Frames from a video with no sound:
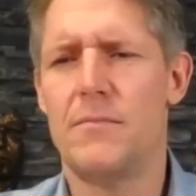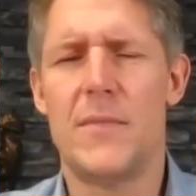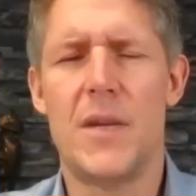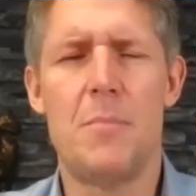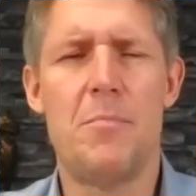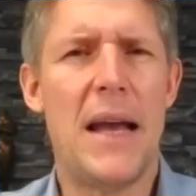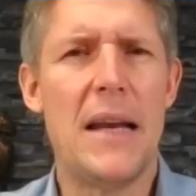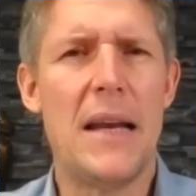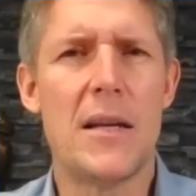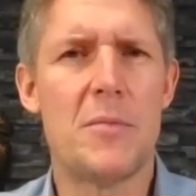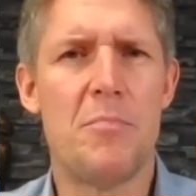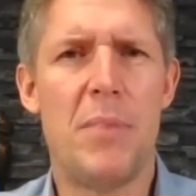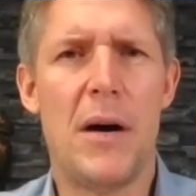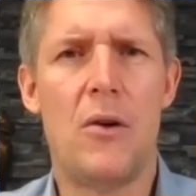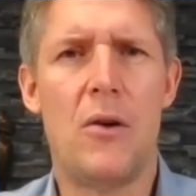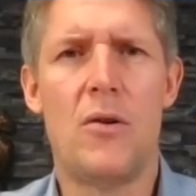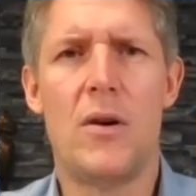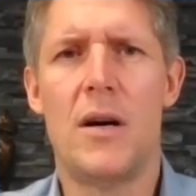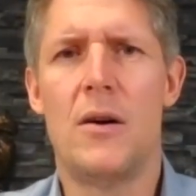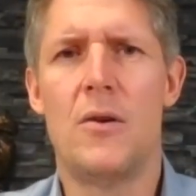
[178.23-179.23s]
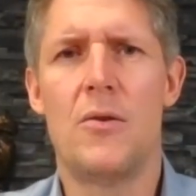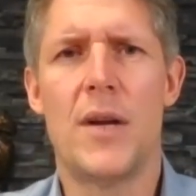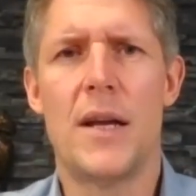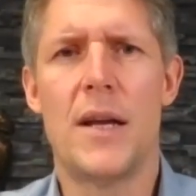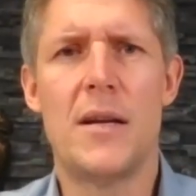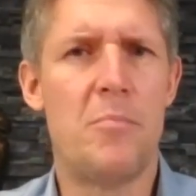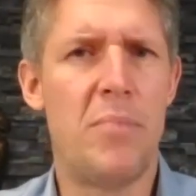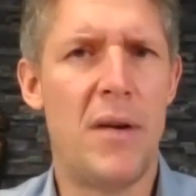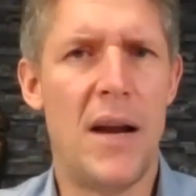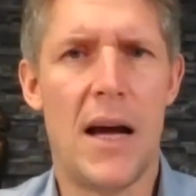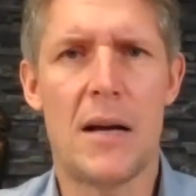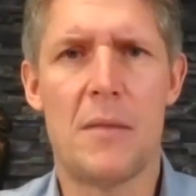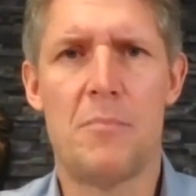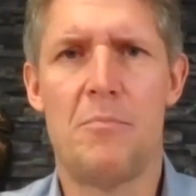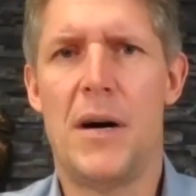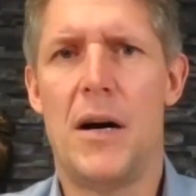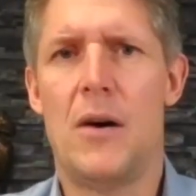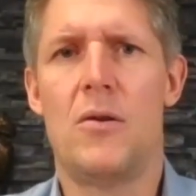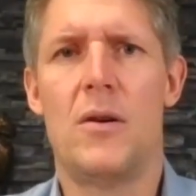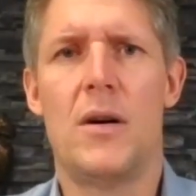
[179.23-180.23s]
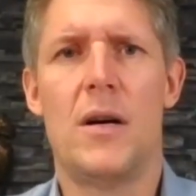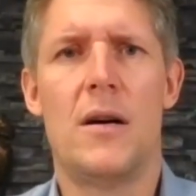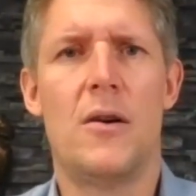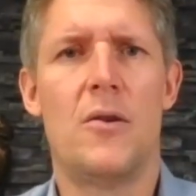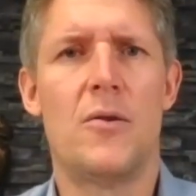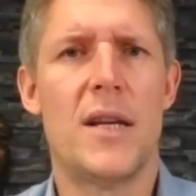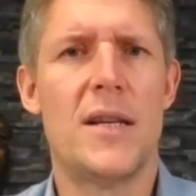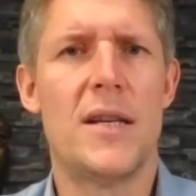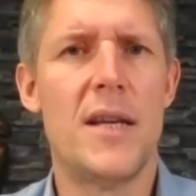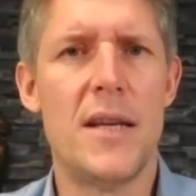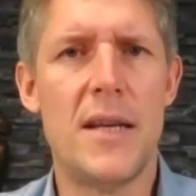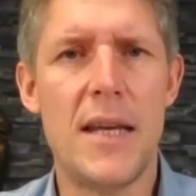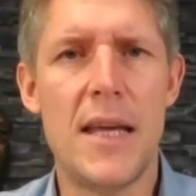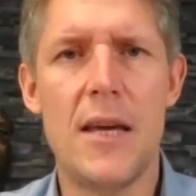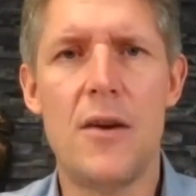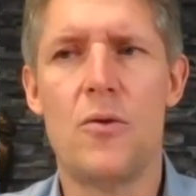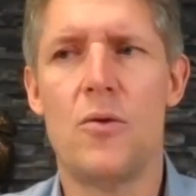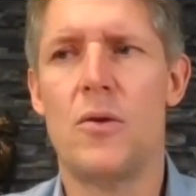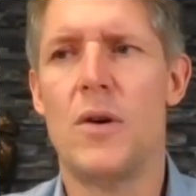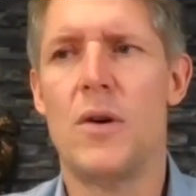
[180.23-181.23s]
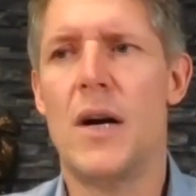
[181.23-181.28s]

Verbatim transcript: eine Ballet Power oder eine Plug Power oder eine NIO,